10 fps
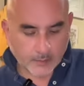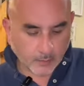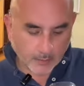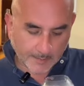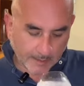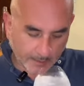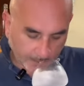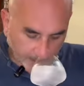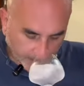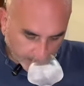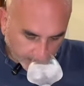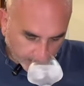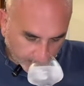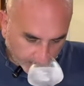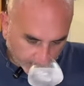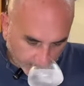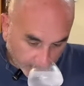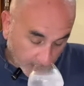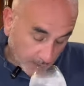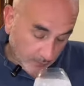sicuramente
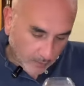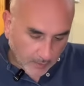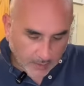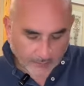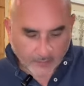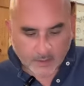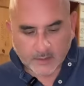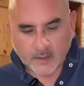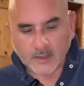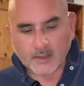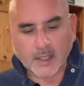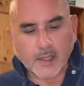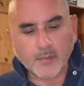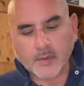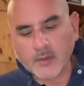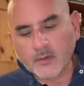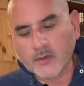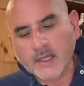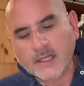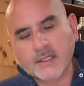in tonica infatti si
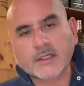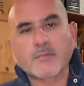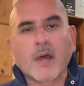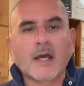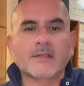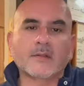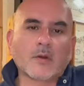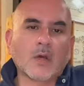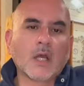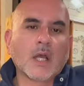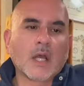stemperano e lascia spazio